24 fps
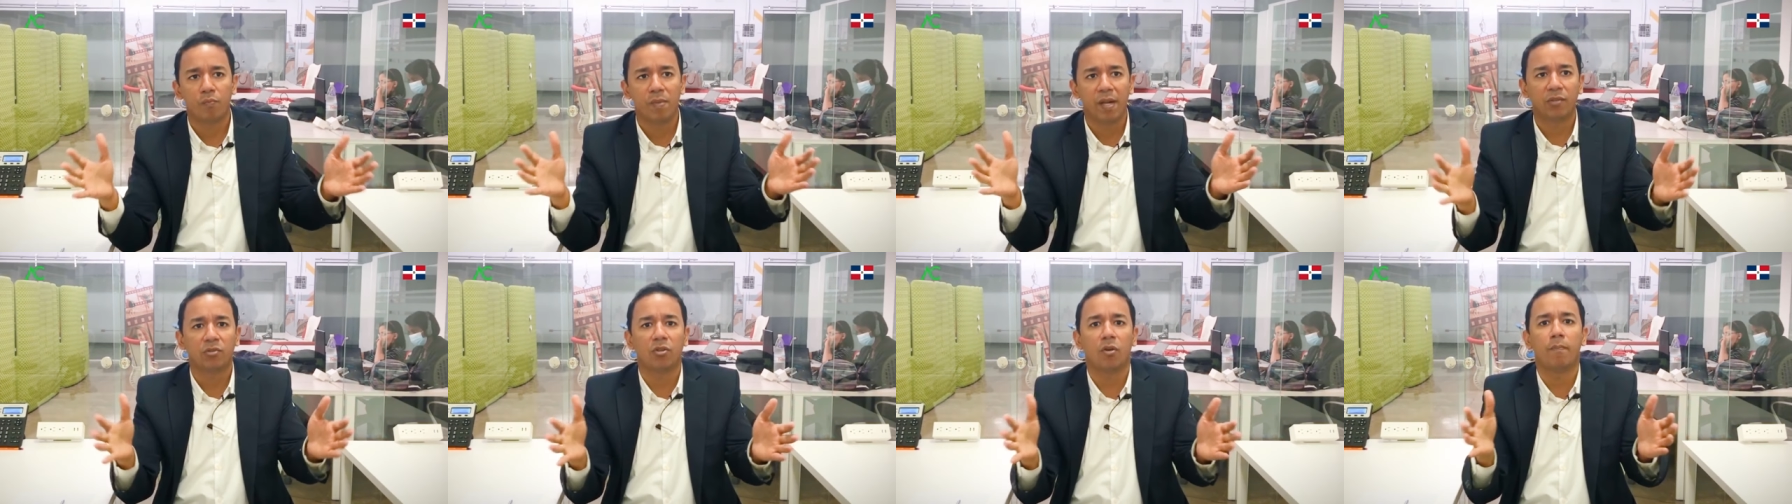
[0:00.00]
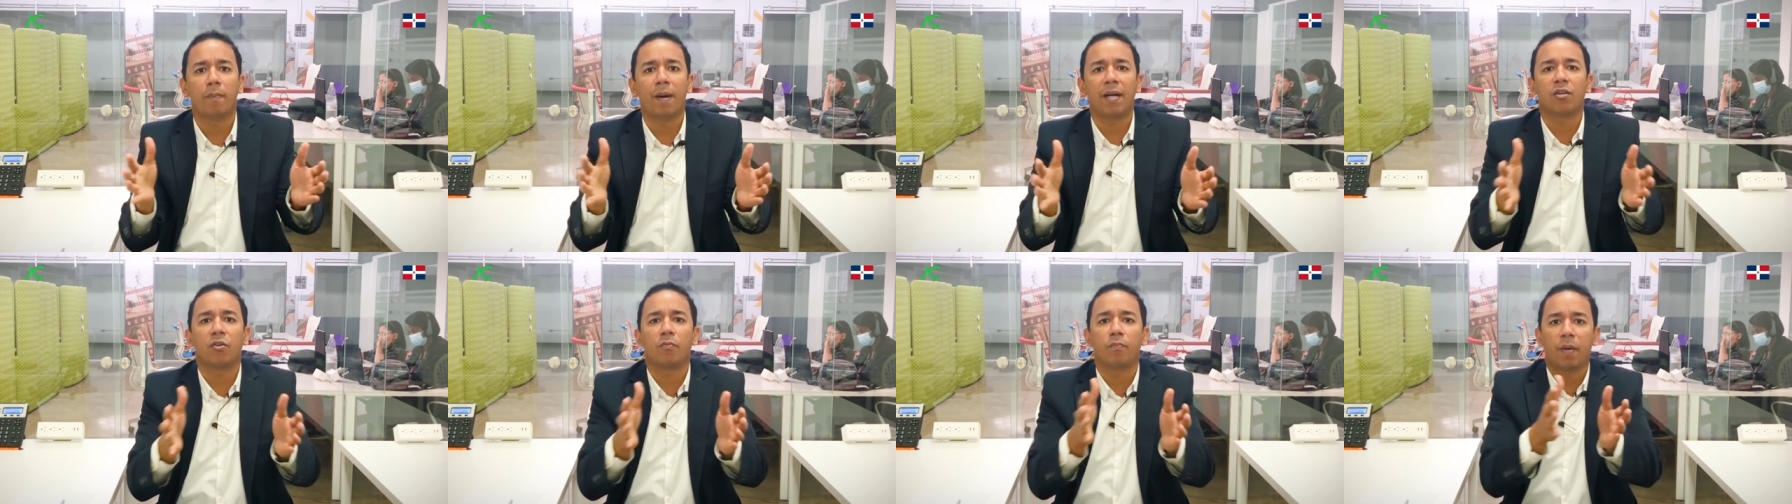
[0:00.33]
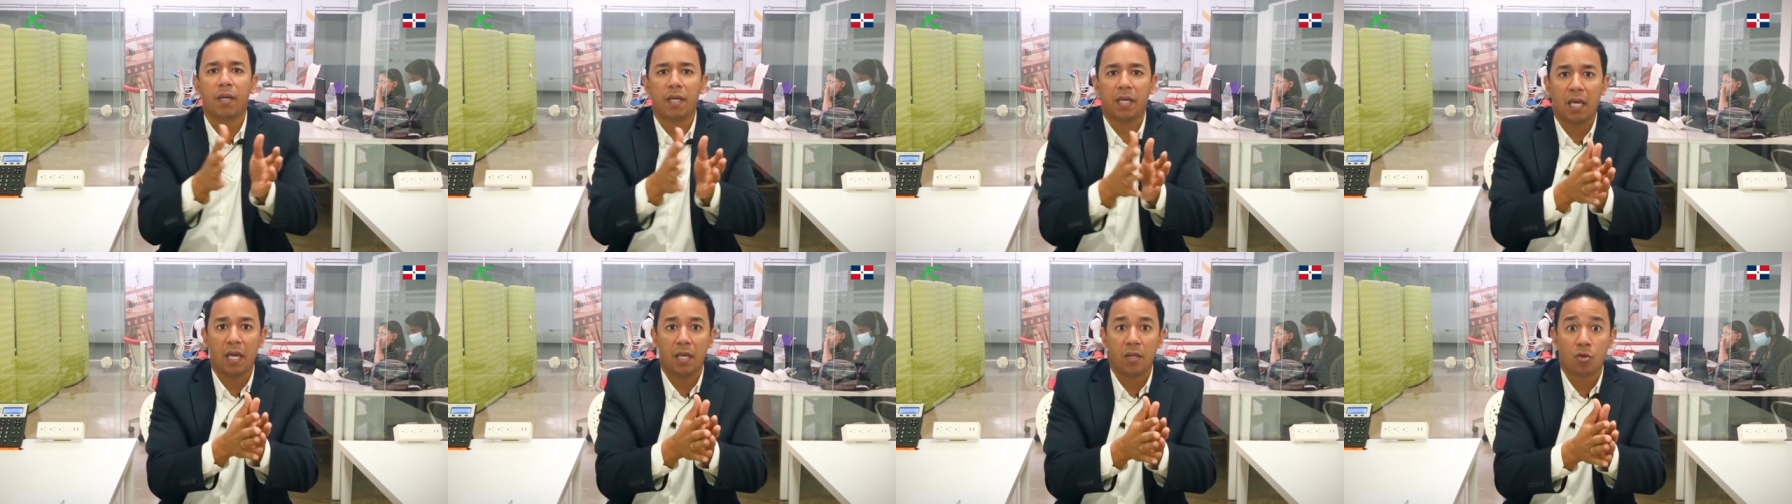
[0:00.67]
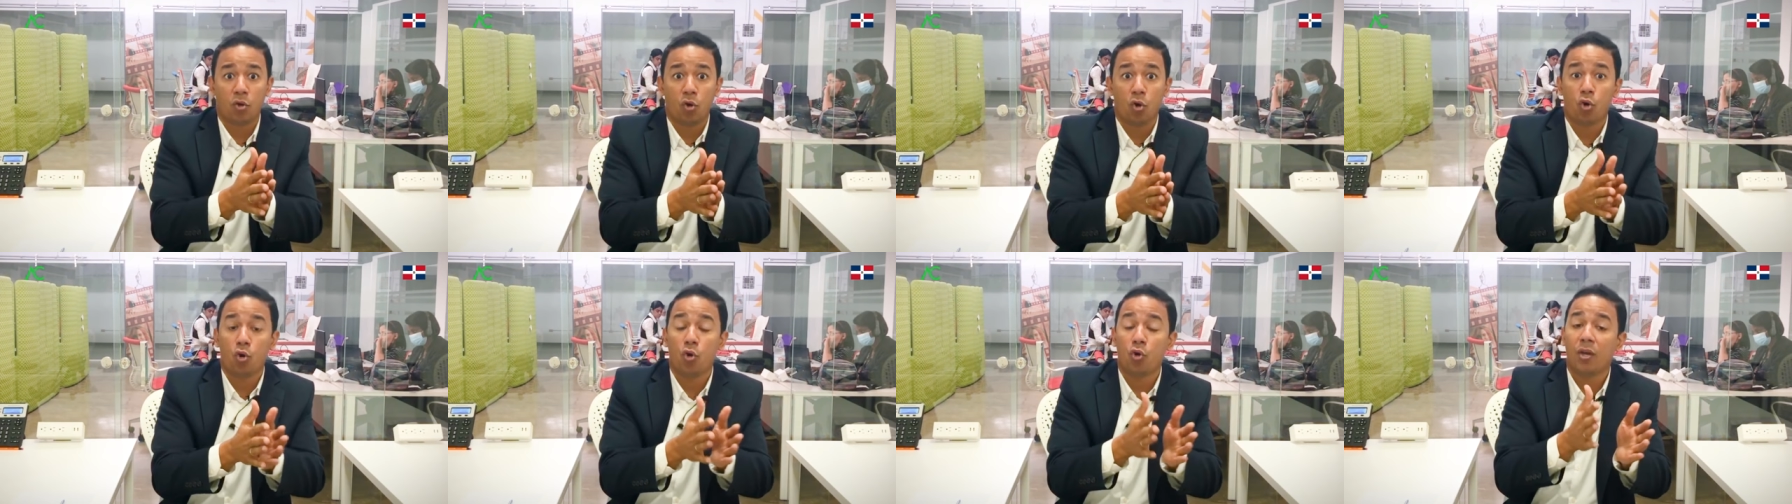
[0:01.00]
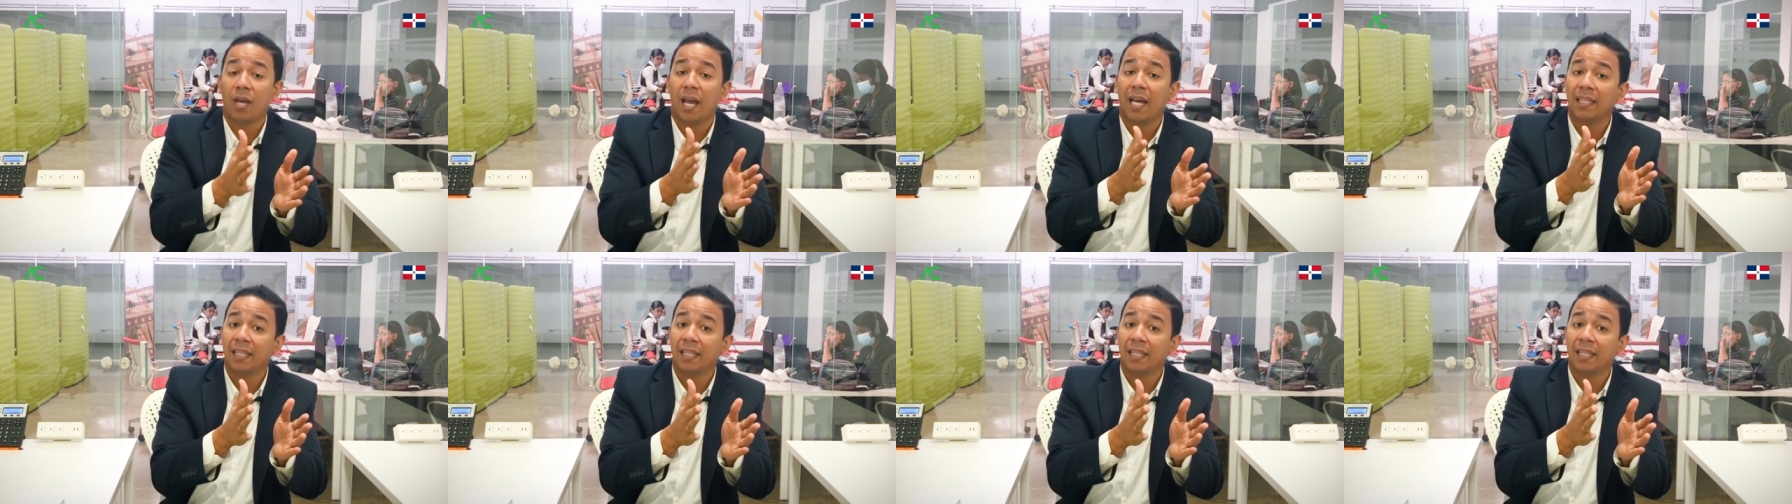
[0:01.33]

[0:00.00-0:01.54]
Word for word: lo convierto en varios pequeños. O lo